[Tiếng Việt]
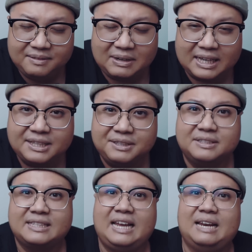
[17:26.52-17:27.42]
và cái
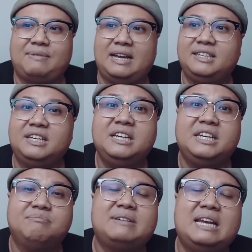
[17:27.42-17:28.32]
tượng này là phải chứng
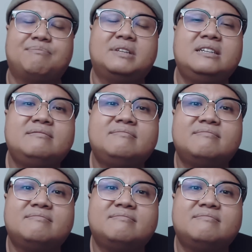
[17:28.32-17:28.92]
yểm ngay lập tức